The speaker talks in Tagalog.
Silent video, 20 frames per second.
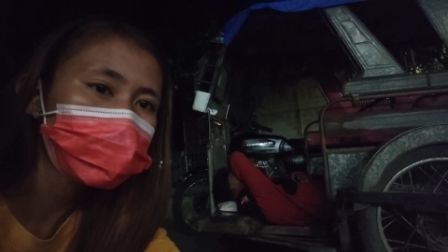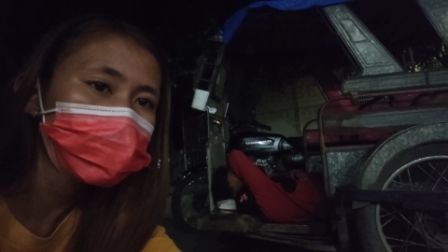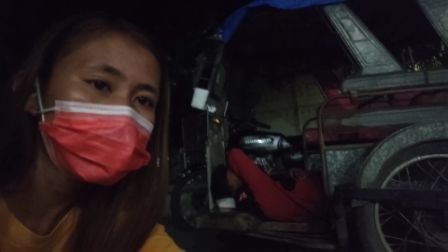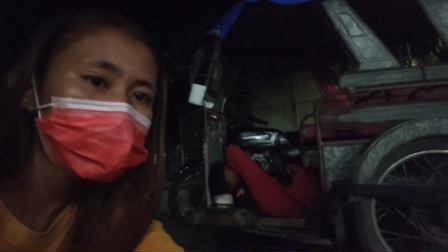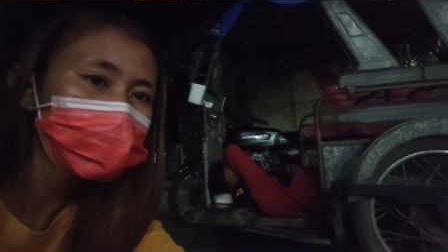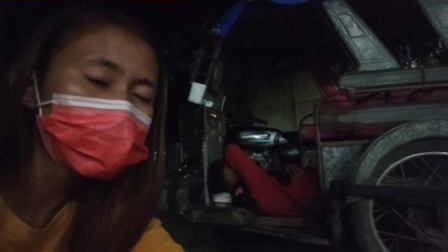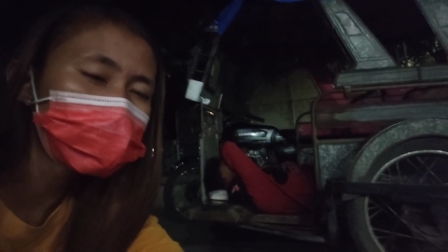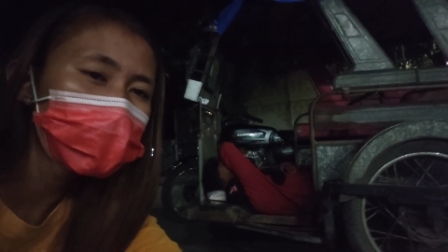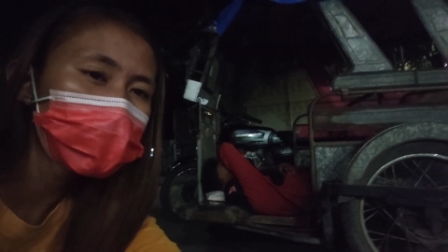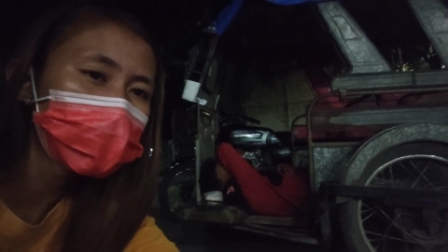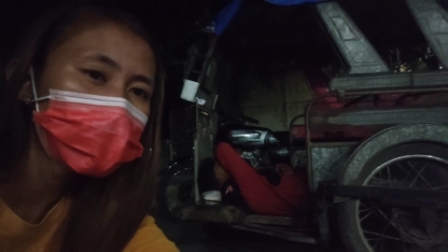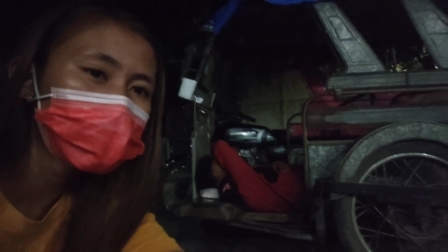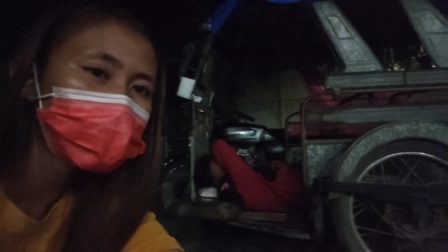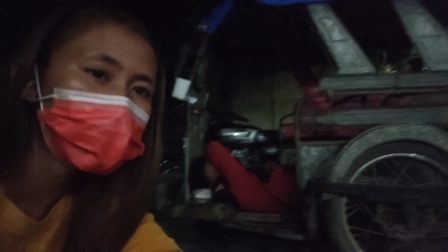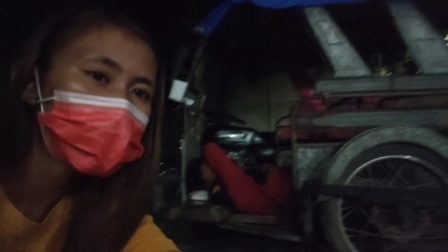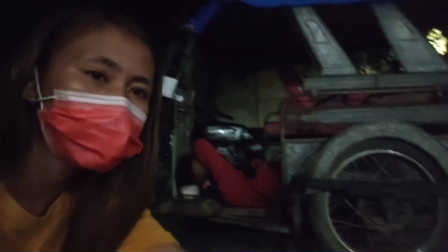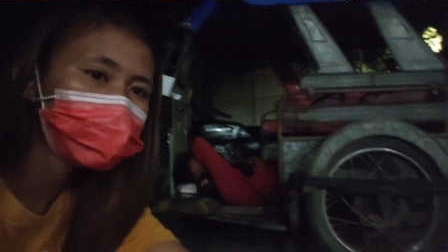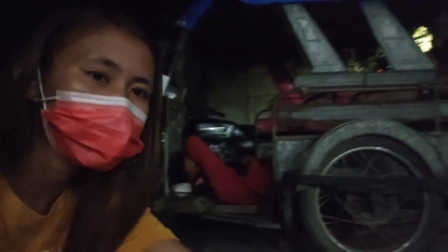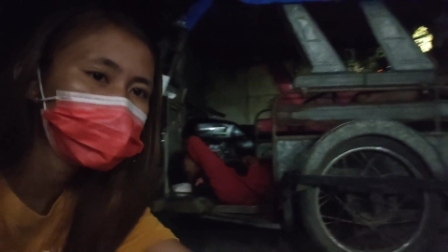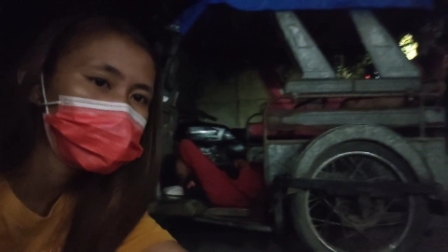Nakahiga
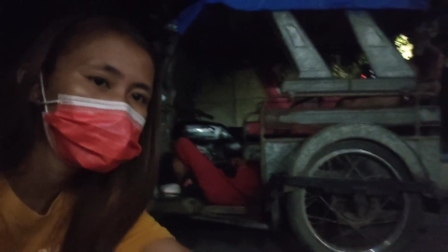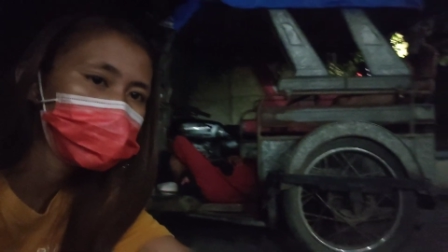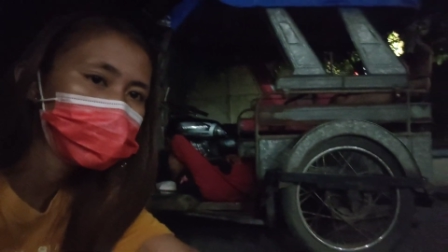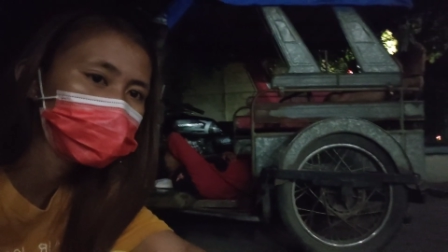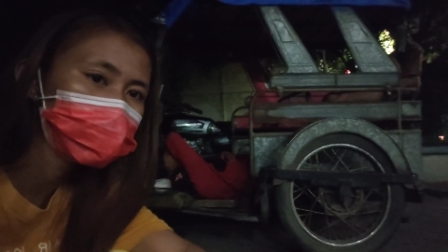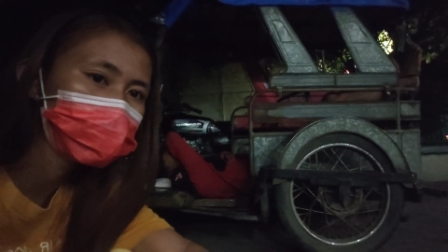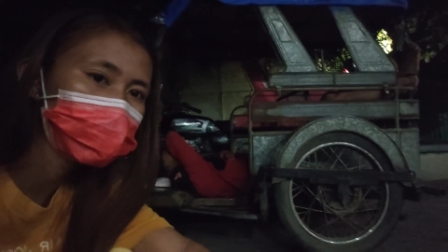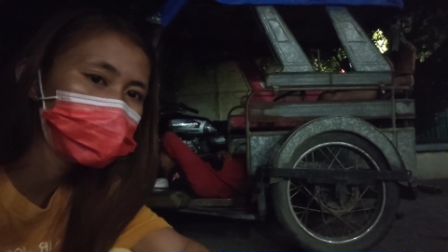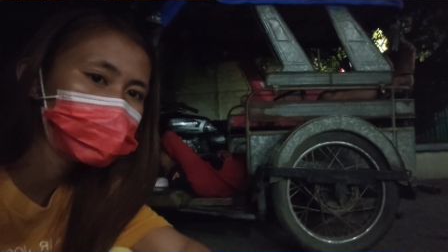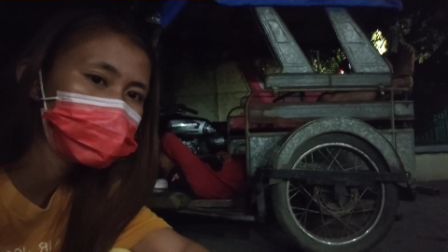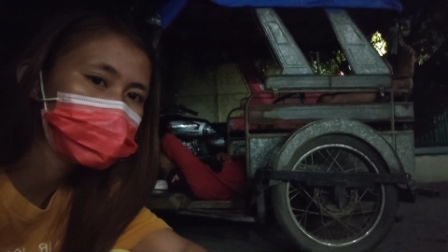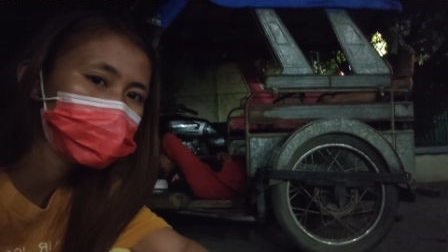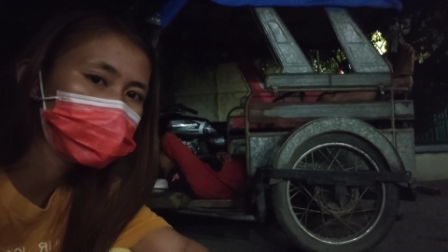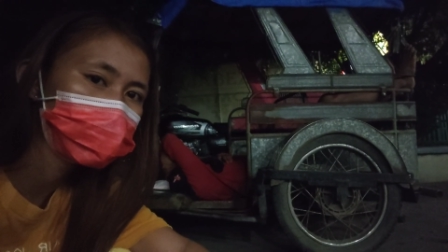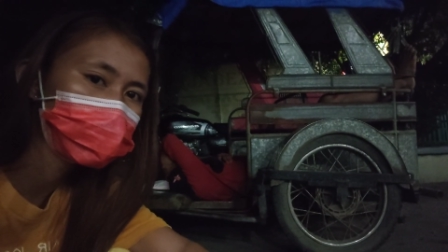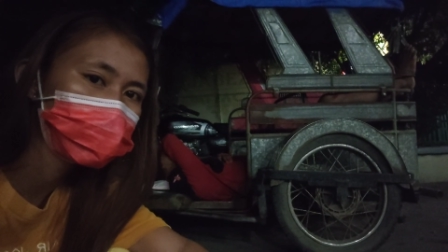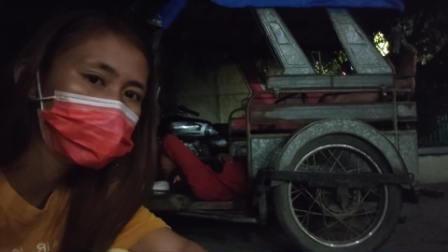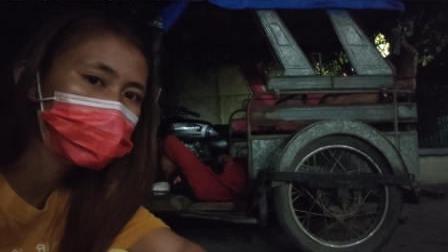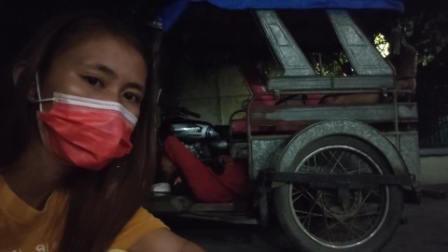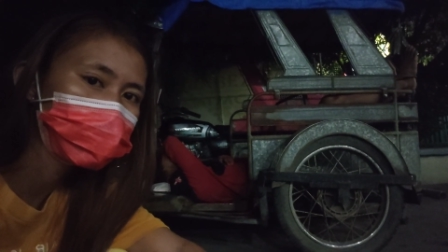po sa
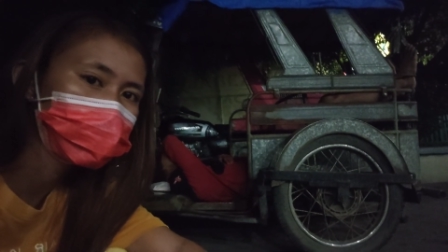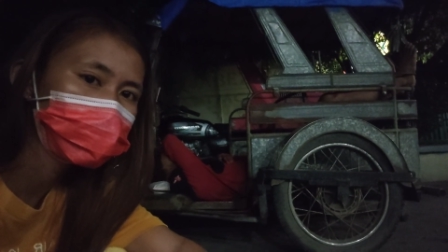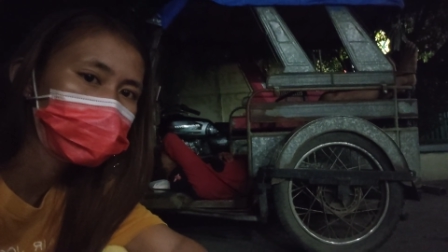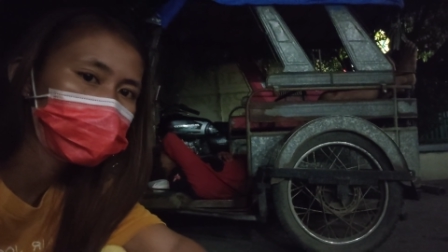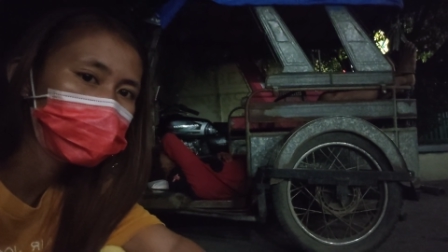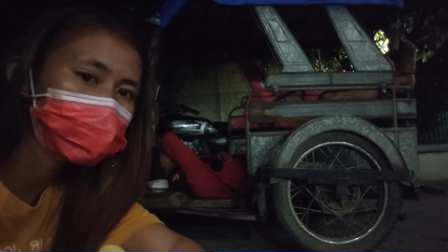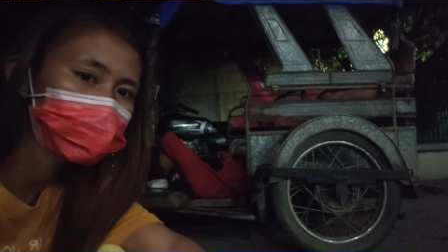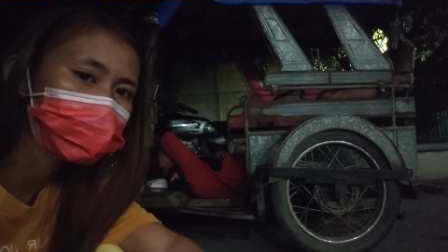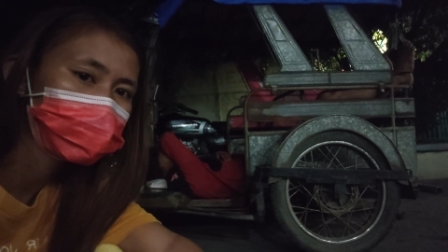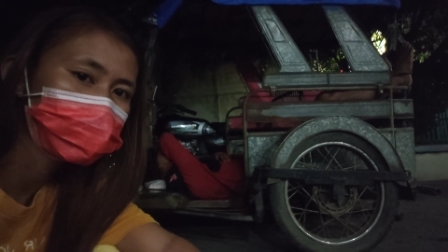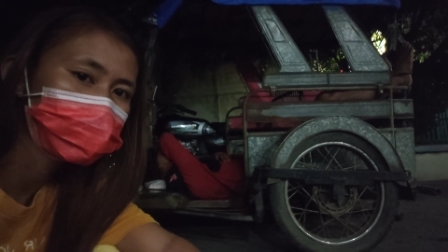tricycle. Ayan.